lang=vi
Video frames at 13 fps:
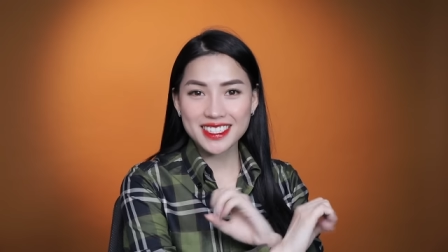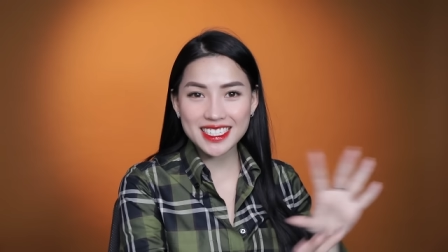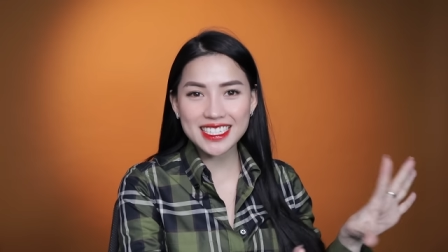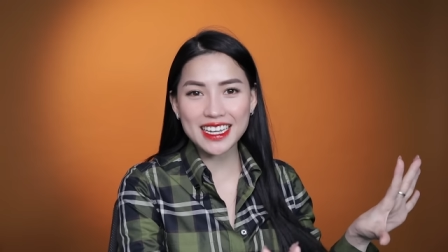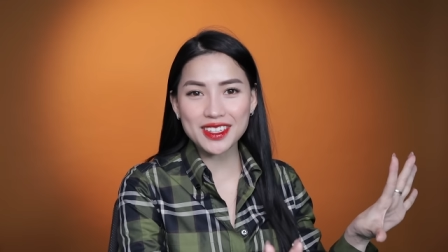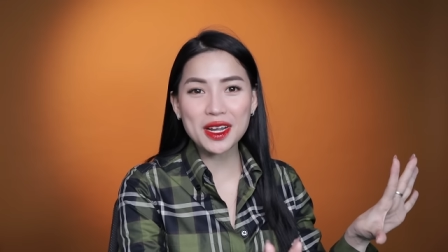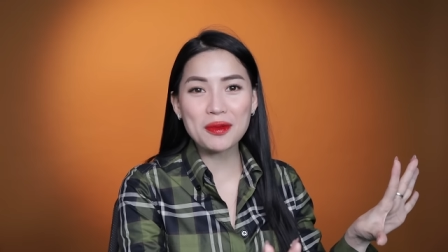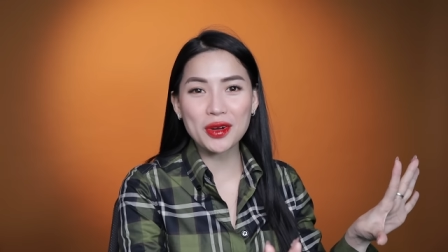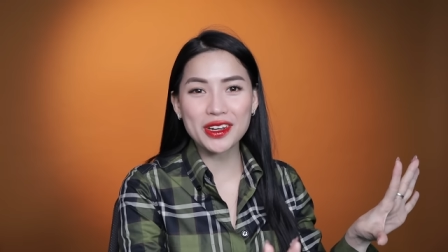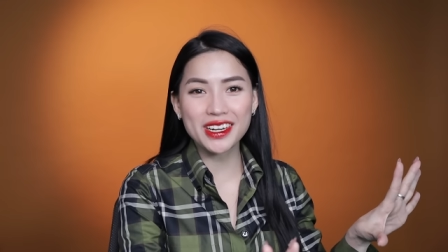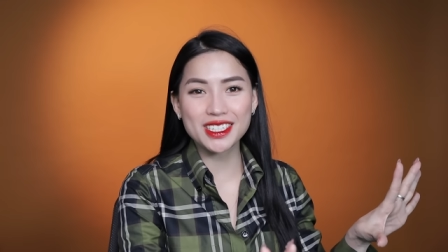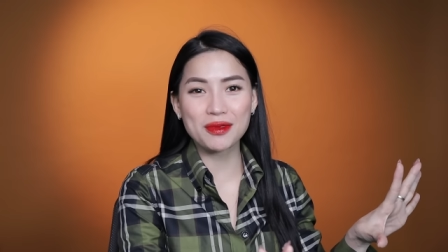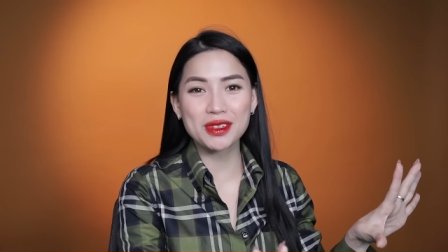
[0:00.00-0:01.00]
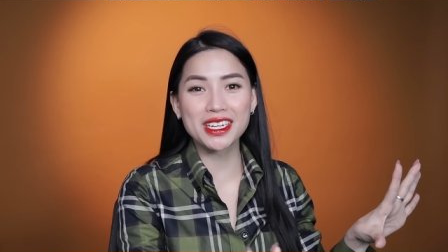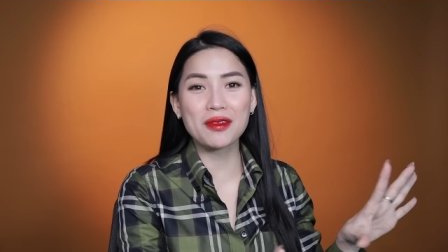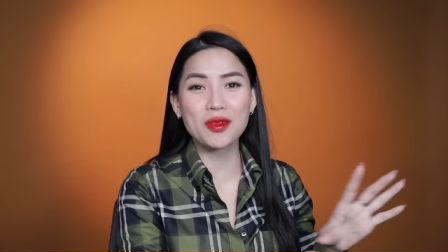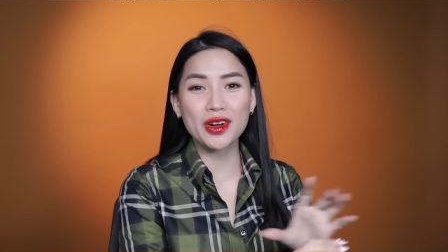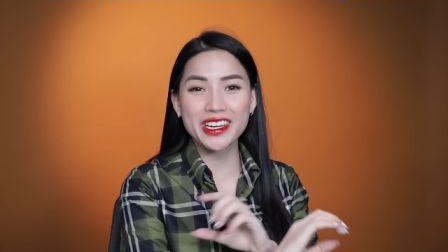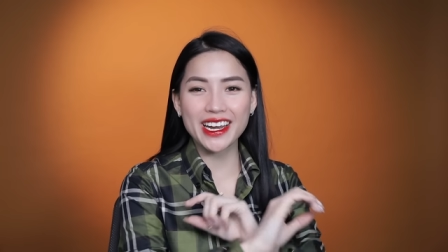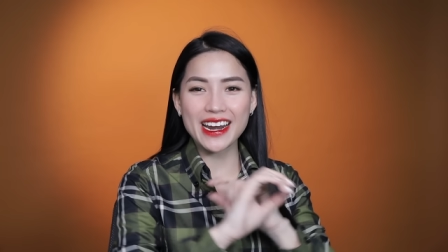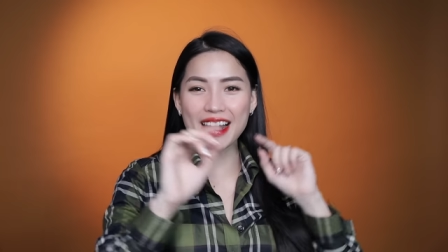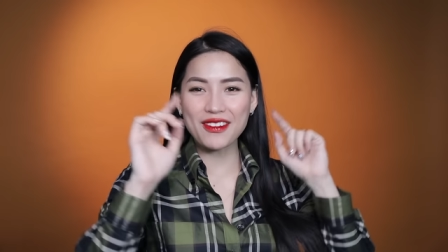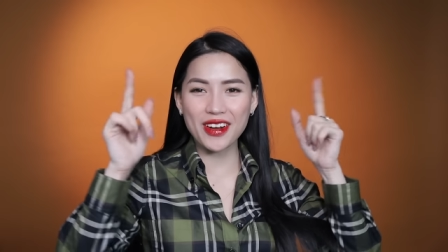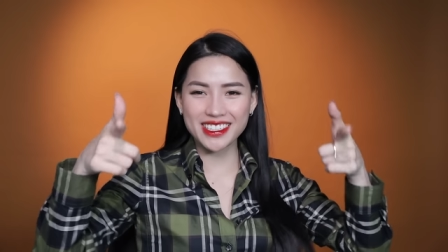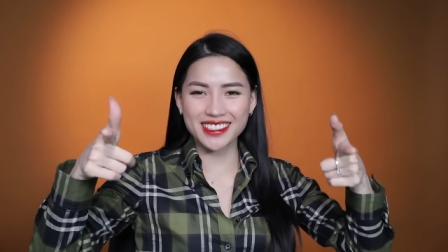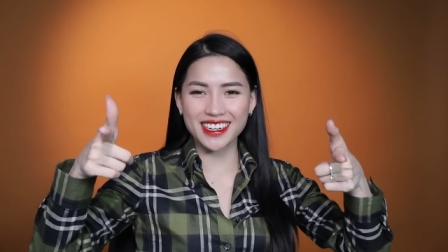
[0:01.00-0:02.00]
Xin chào tất cả mọi người, chào mừng tất cả mọi người
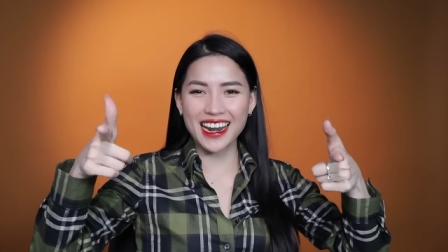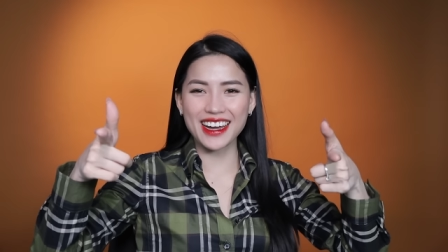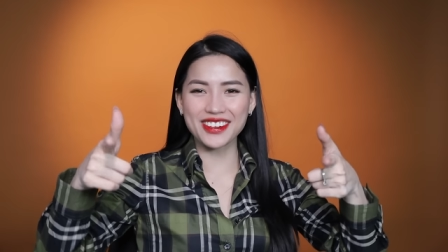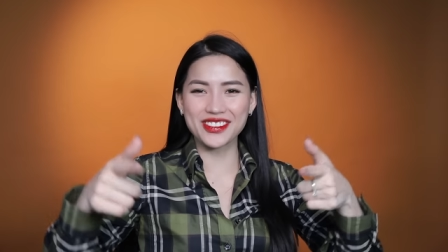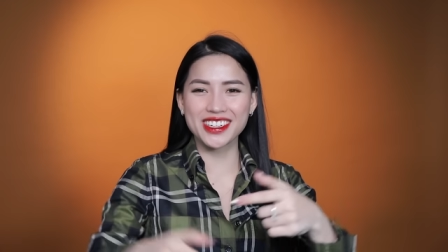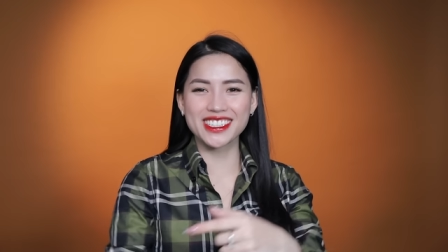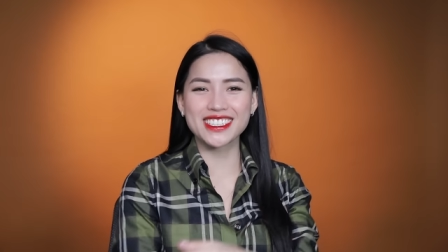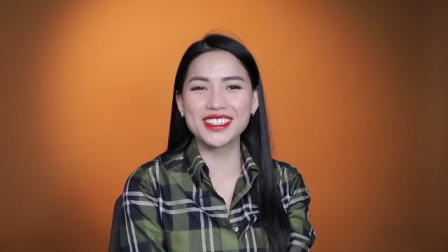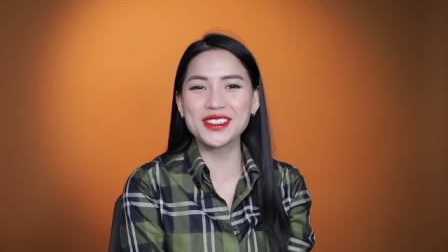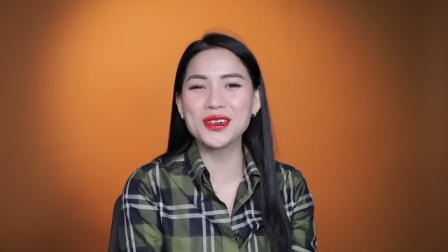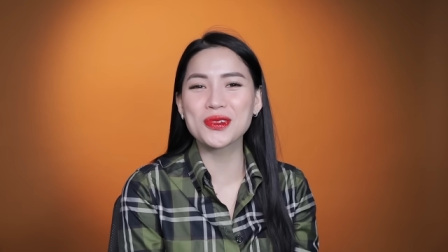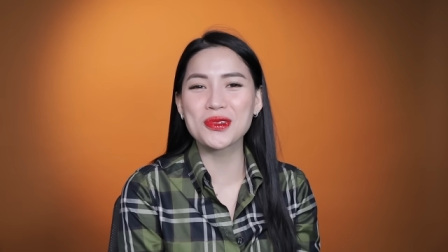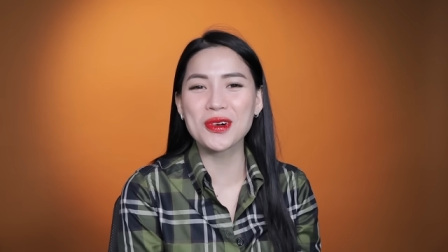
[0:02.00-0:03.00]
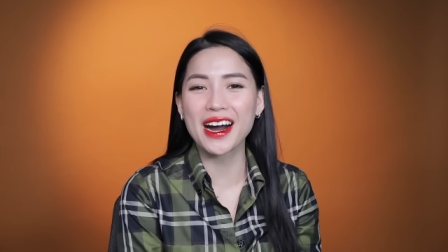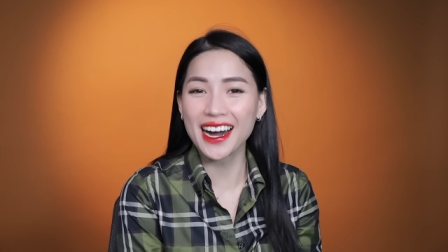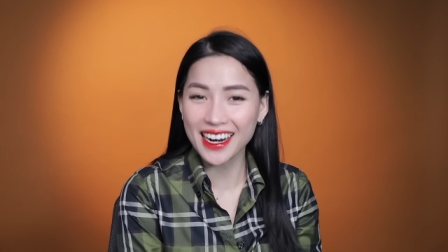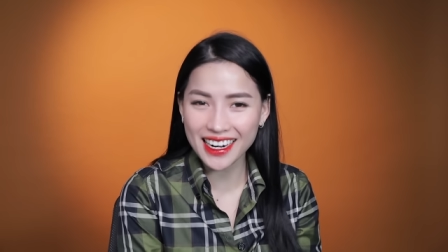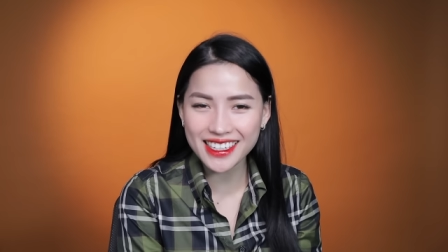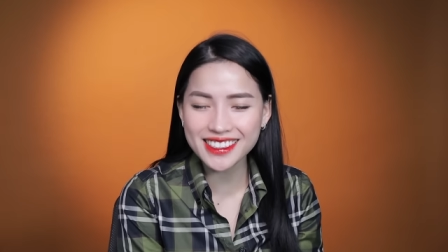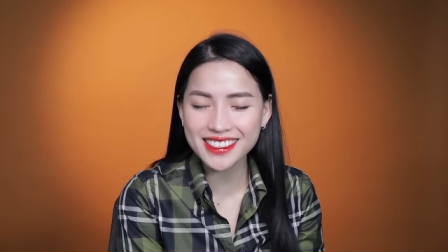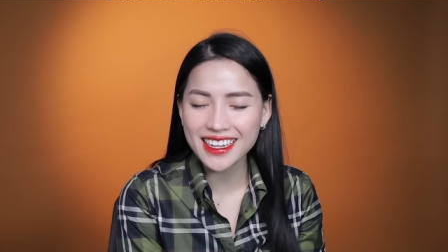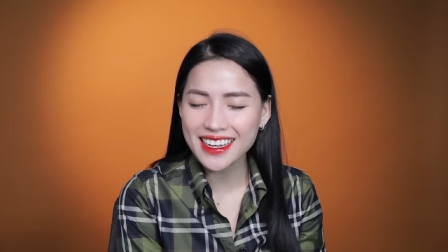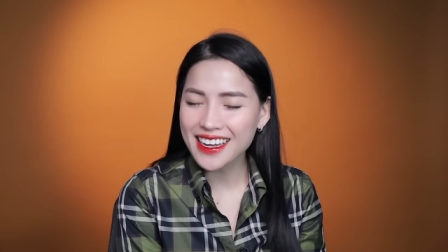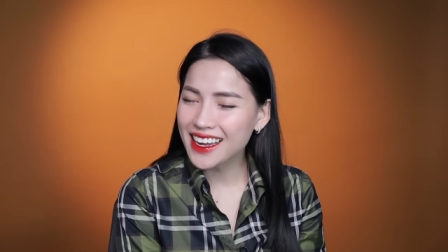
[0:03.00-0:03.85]
đã quay trở lại với channel của Hà Linh.